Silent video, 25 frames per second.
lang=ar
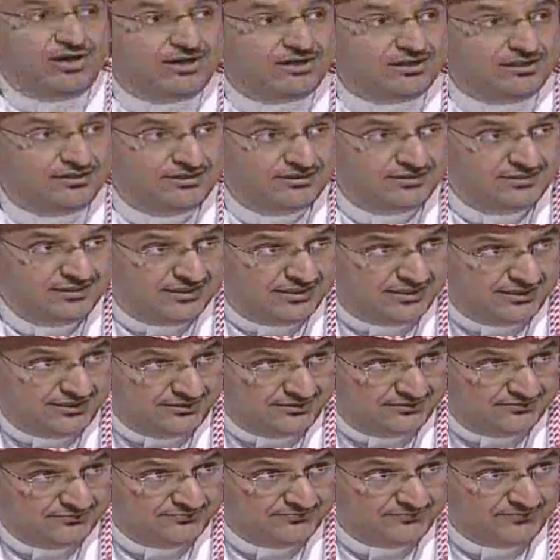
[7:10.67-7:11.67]
حق
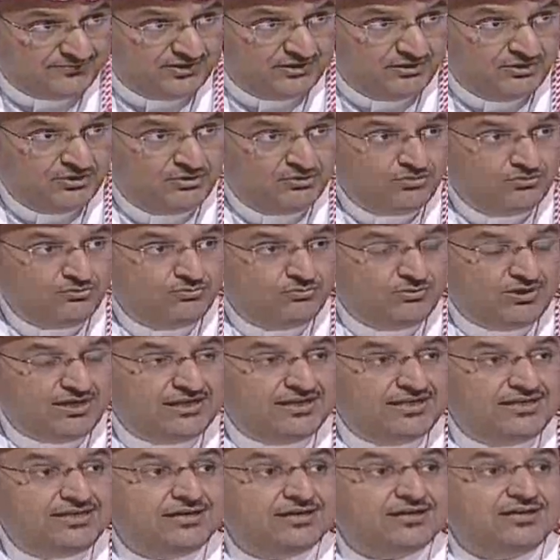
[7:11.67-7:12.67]
الادعاء
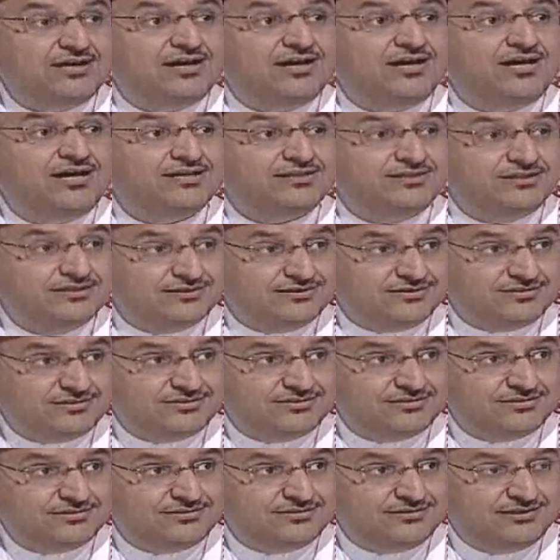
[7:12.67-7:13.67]
وعليه يقع عاتق
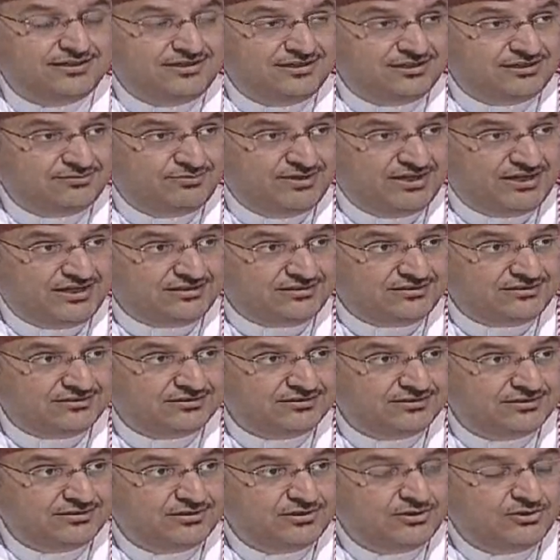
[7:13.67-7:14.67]
الإثبات
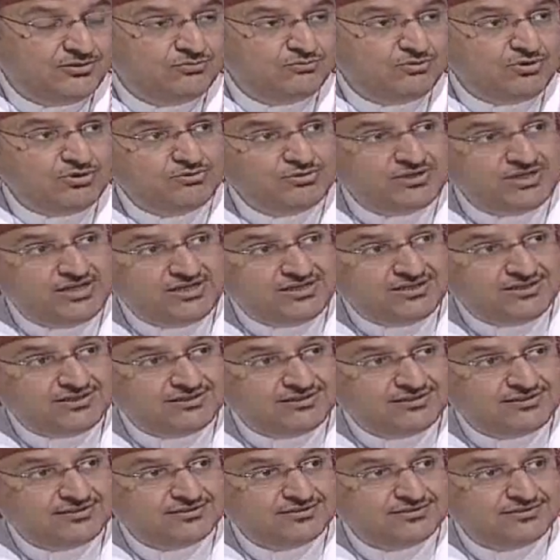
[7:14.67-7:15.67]
وهناك
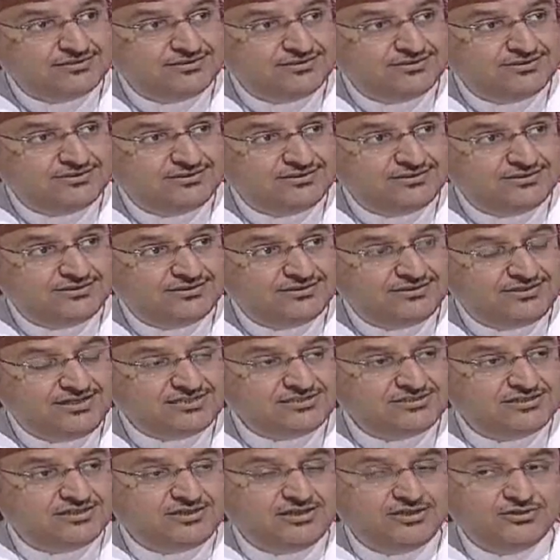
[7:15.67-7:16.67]
آه،
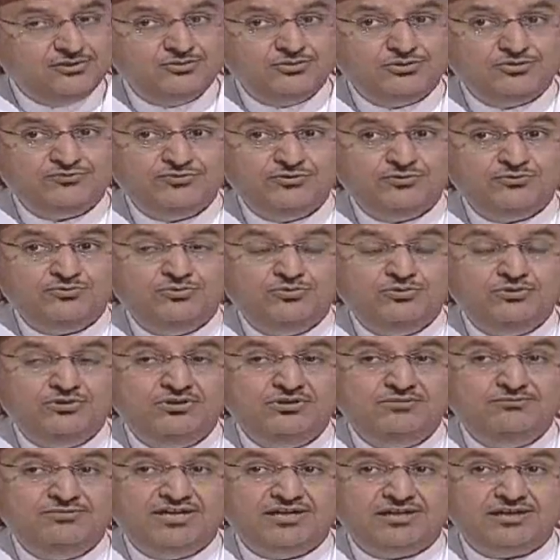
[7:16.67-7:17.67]
لجنة تنظر في
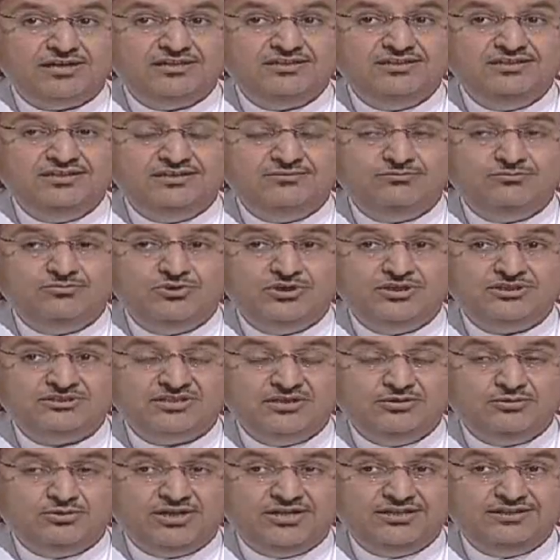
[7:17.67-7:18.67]
كل ما قدم
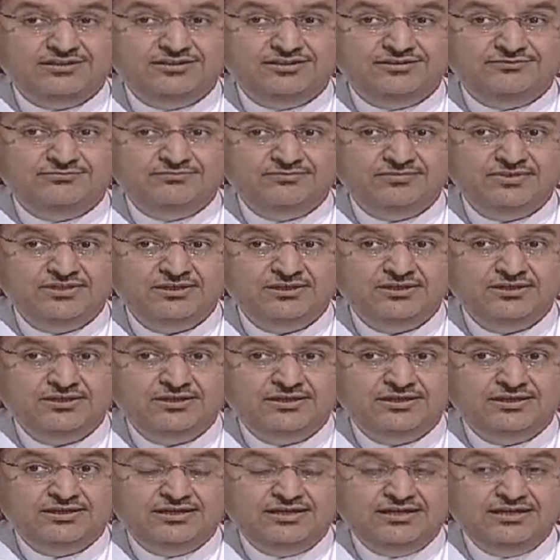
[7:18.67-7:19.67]
وسيقدم
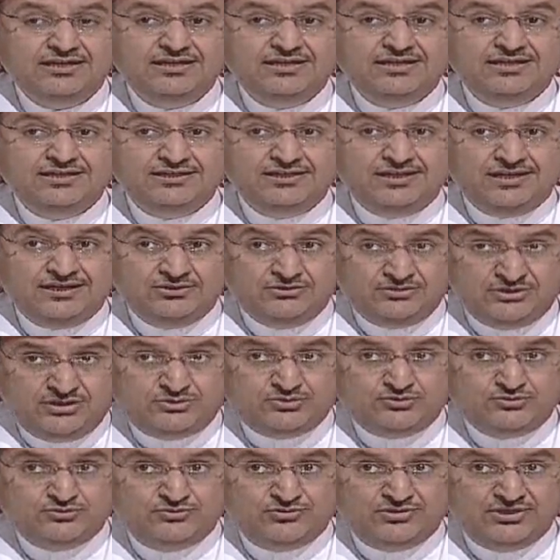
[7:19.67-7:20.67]
اللي نحن
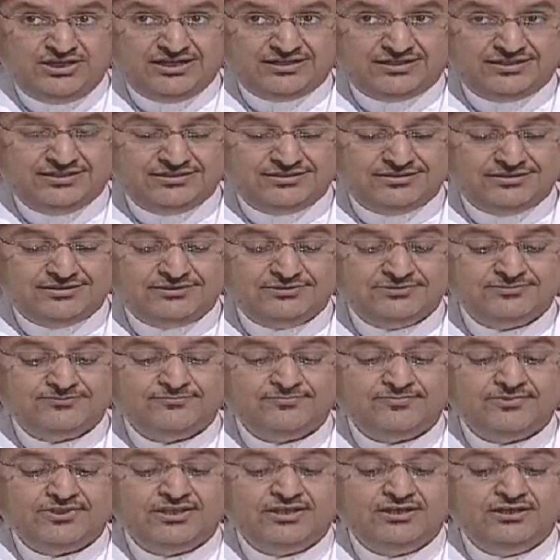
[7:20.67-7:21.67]
نرجوه حقيقة
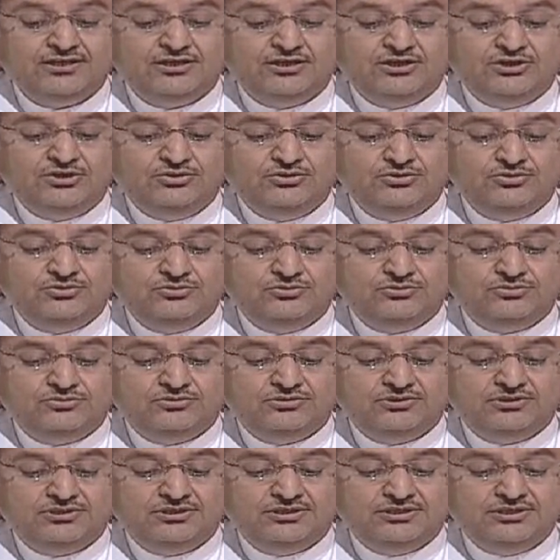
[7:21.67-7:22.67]

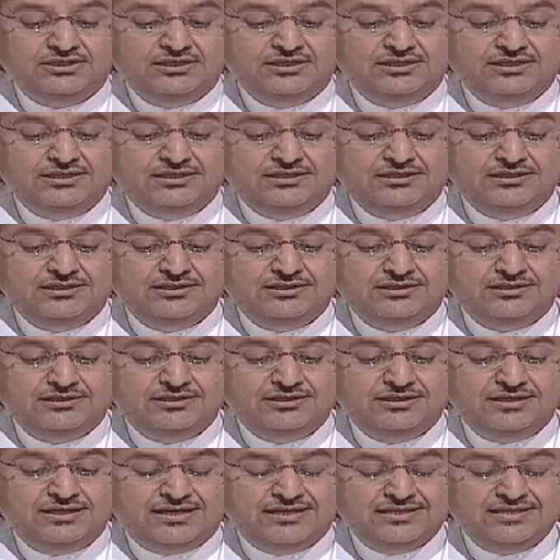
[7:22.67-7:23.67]
أنه
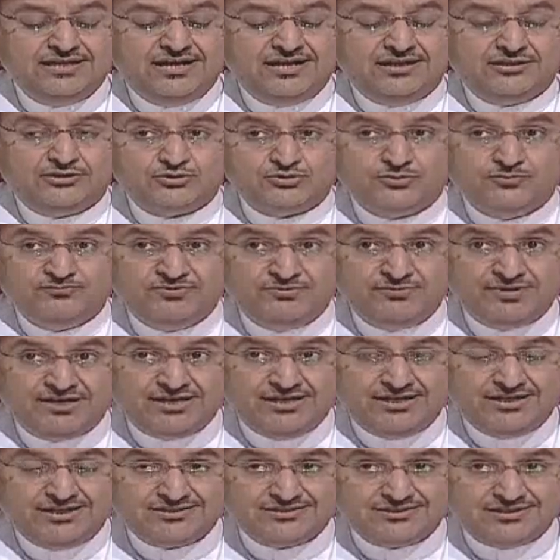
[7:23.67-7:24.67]
العدالة تصب في
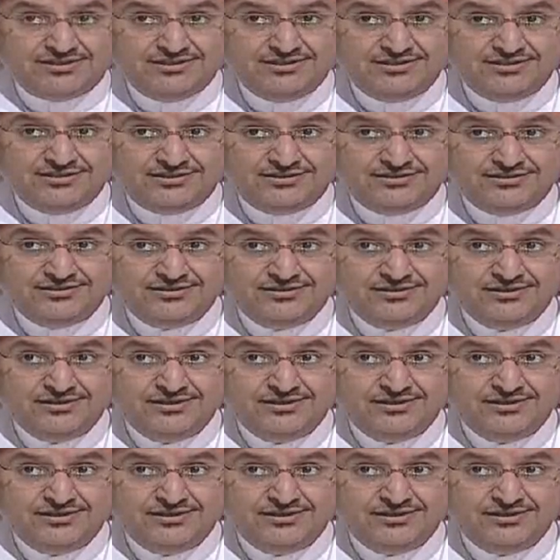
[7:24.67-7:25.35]
مكانها الصحيح